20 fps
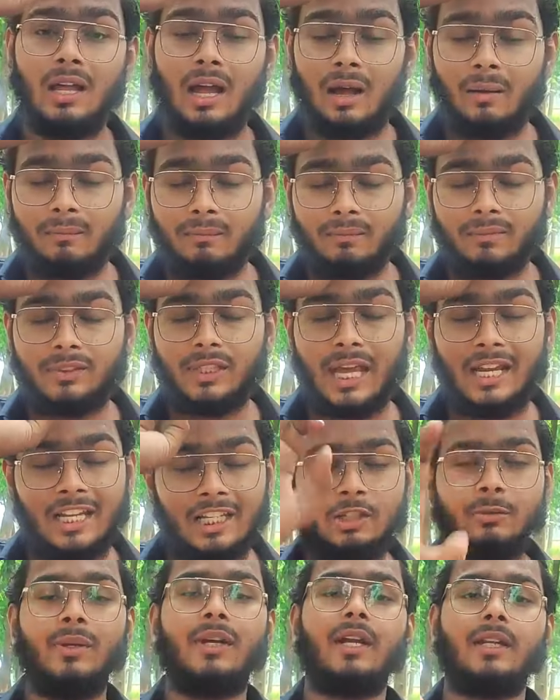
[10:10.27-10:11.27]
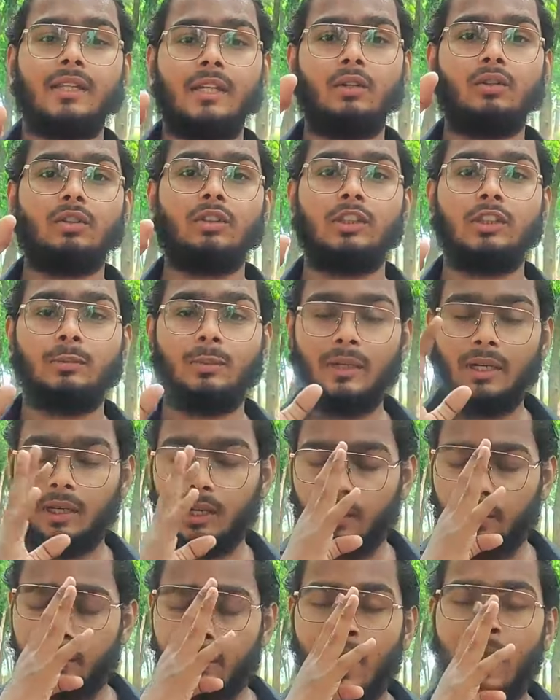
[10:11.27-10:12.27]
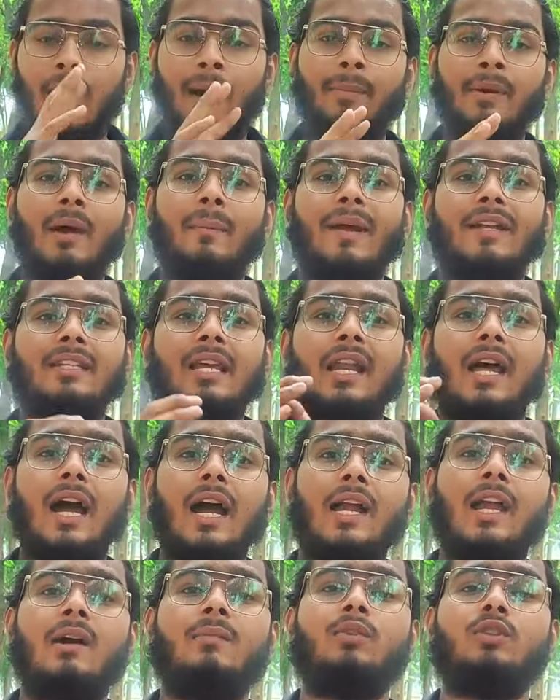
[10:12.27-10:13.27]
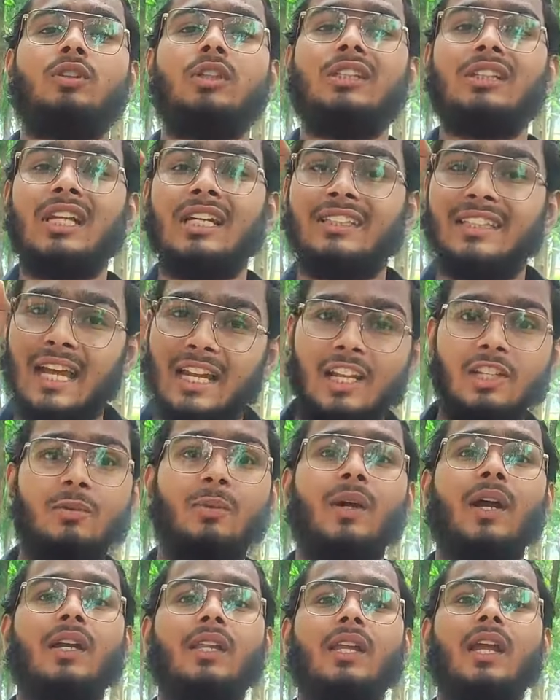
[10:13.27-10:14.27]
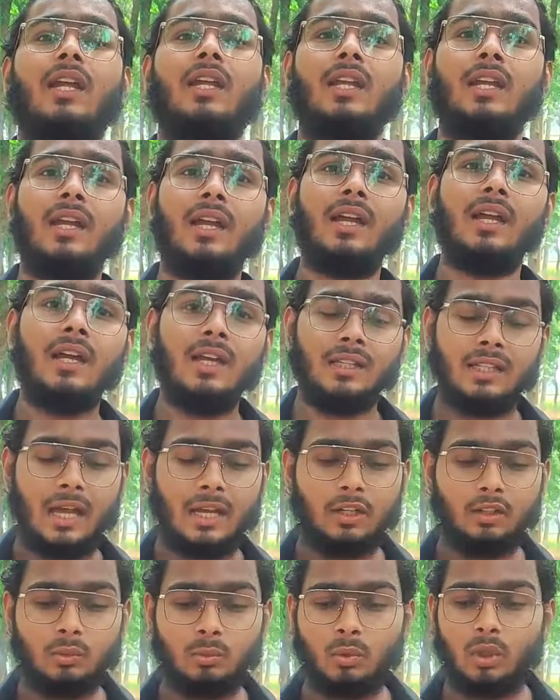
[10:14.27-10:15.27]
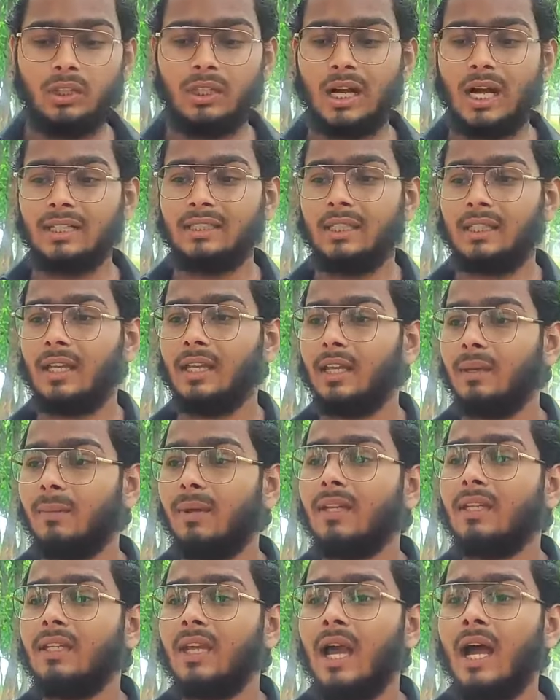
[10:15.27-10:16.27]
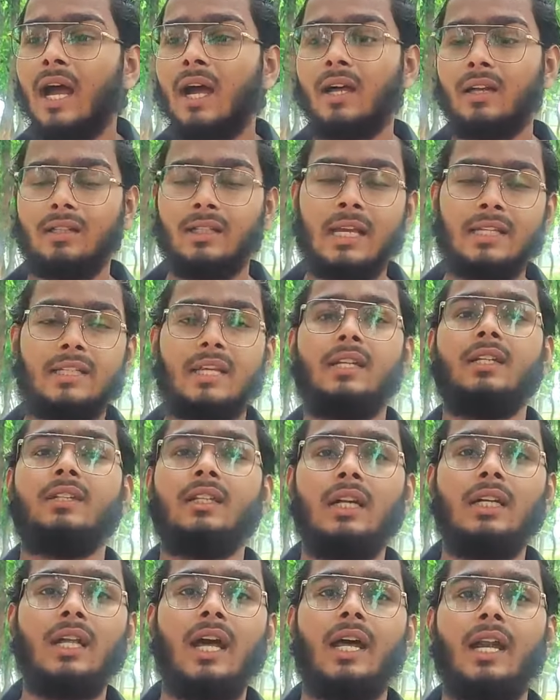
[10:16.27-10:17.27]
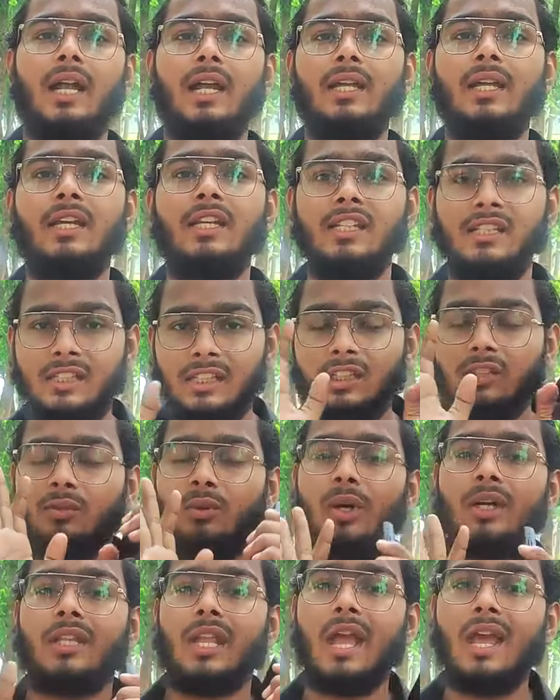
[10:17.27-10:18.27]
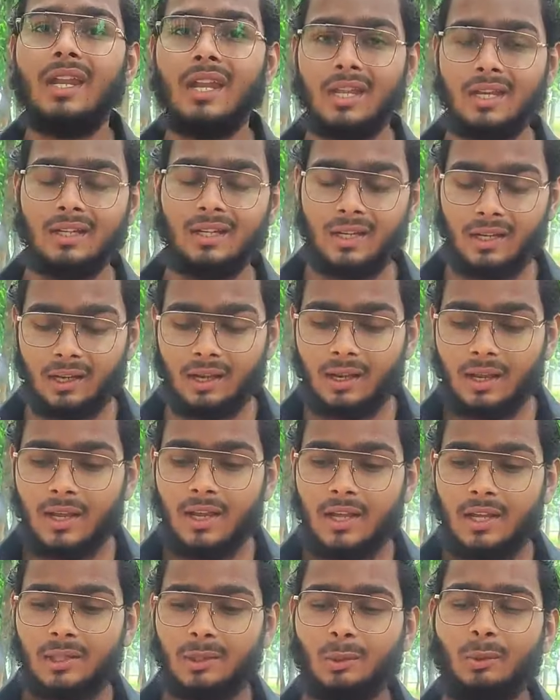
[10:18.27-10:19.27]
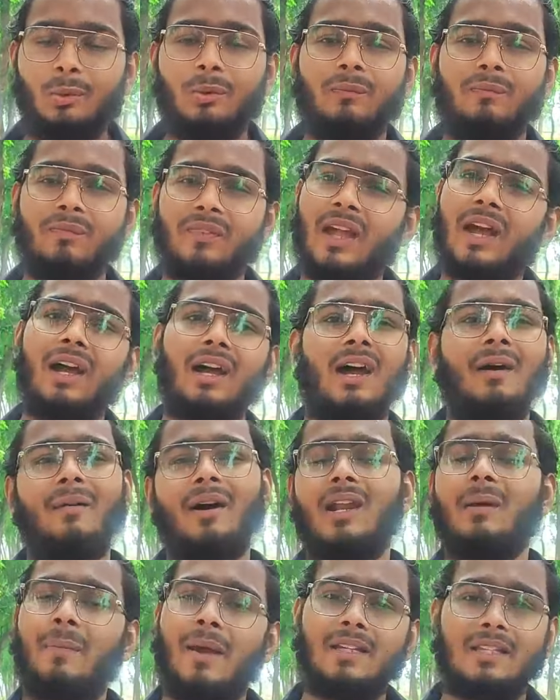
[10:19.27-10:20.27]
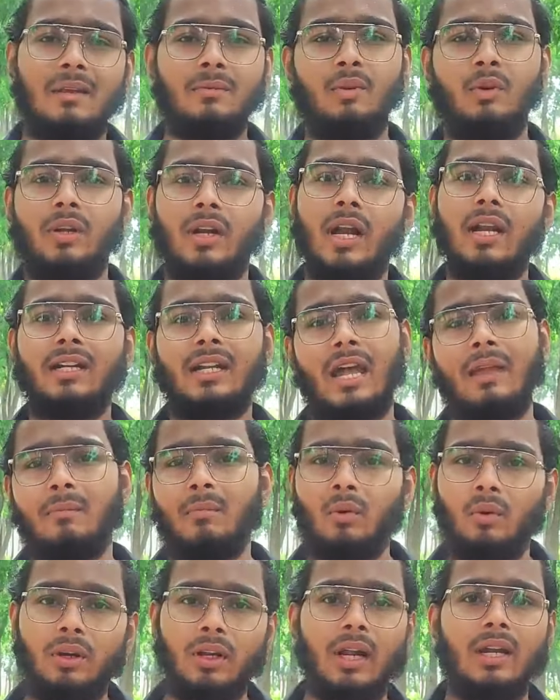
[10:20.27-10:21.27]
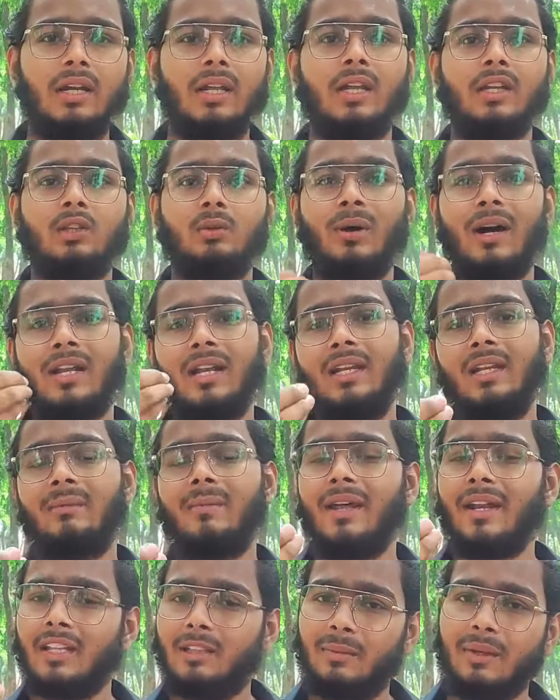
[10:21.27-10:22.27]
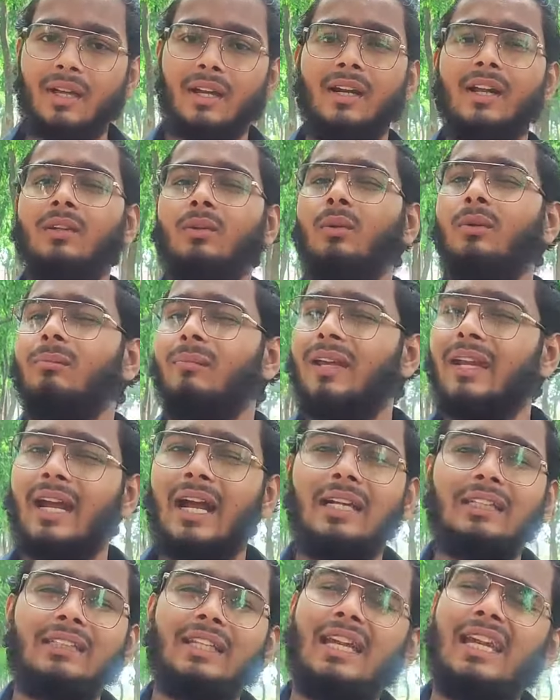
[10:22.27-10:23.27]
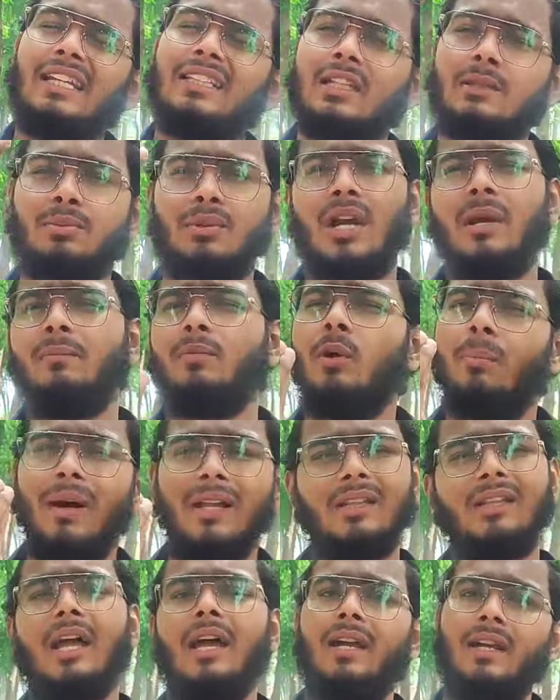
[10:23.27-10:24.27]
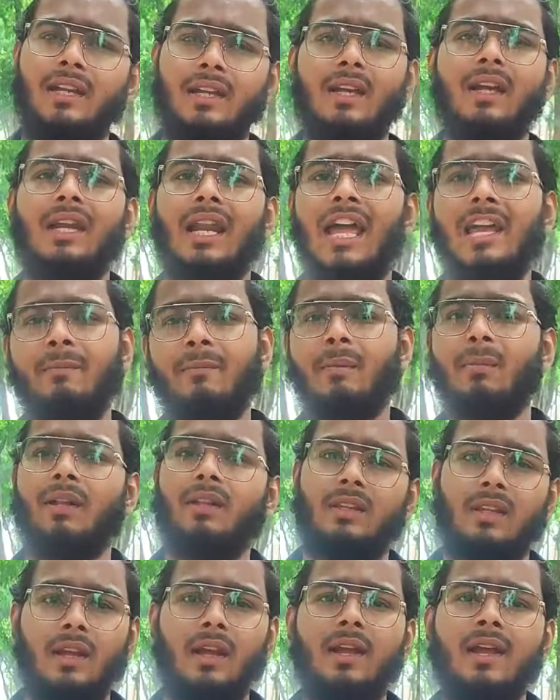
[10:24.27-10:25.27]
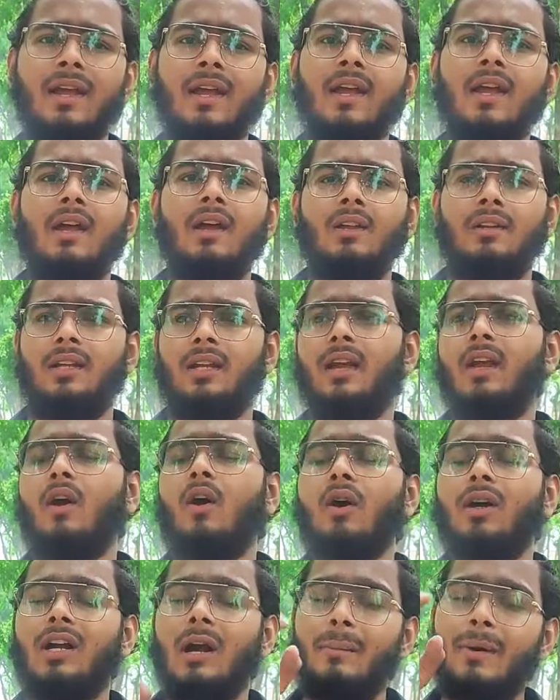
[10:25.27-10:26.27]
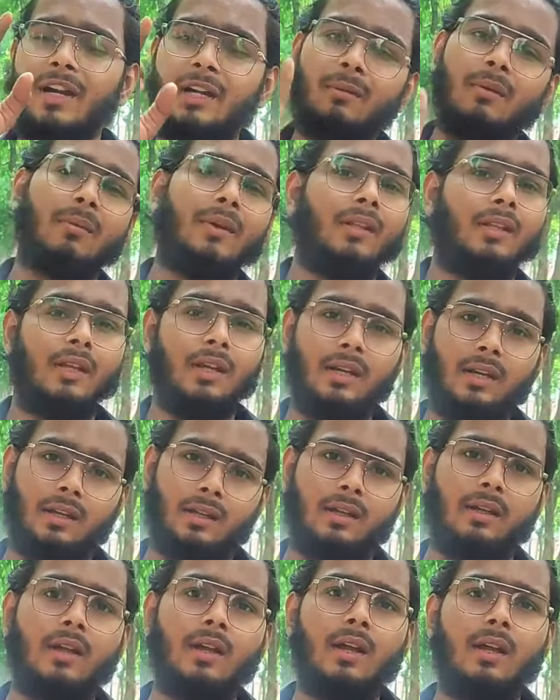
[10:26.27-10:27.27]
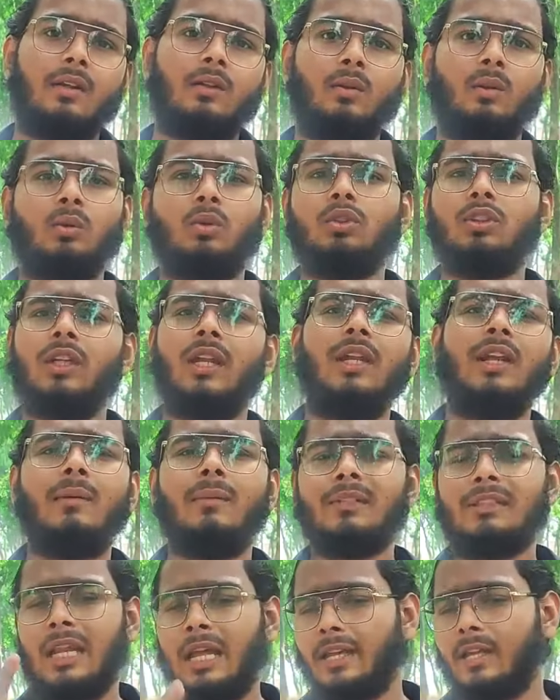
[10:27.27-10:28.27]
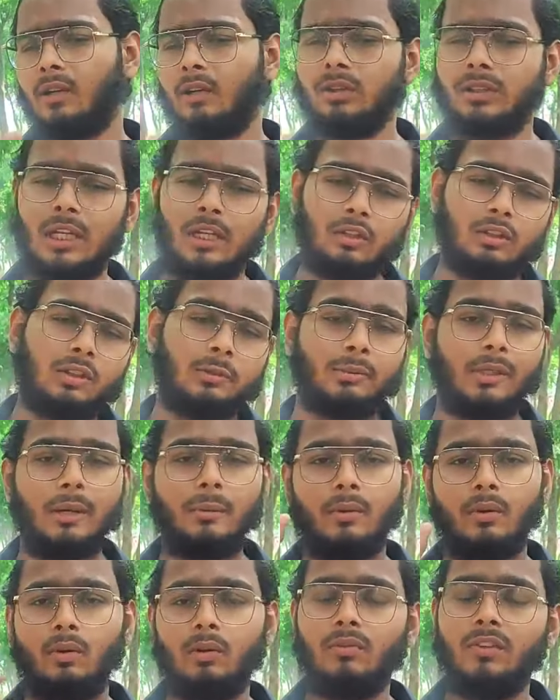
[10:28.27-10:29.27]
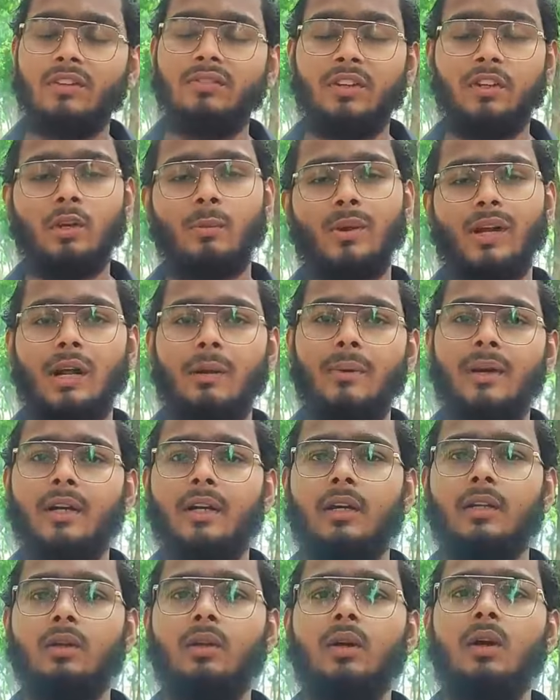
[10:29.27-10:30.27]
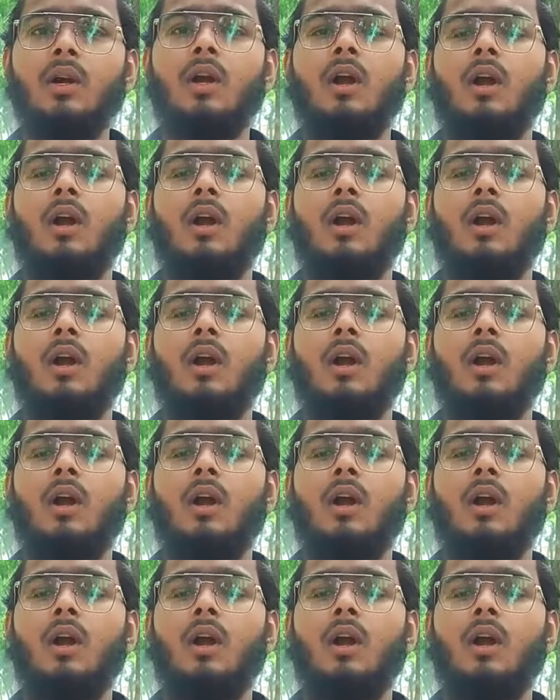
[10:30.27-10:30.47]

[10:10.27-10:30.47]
हम चैलेंज भी करते हैं उस चीज़ पर ठीक है अपना पैसा लगा के हम उस चीज़ का चैलेंज भी करते हैं ठीक है ताकि तुमको दिखा सकें कि भाई क्या कैसा रिजल्ट आ रहा है या ये चीज़ वर्थ है नहीं ठीक है तो हाँ हमारा पैसा भी उठ रहा है टाइम भी उठ रहा है ठीक है तुम्हारे लिए मेहनत भी कर रहे हैं तो मेरे ख्याल से एक सब्सक्राइब तो बनता है ठीक है लाइक भी बनता है ठीक है और कमेंट भी बनता है ठीक है तो कुछ नहीं है बस लाइक करो चैनल को सब्सक्राइब करो वीडियो में कमेंट कर दो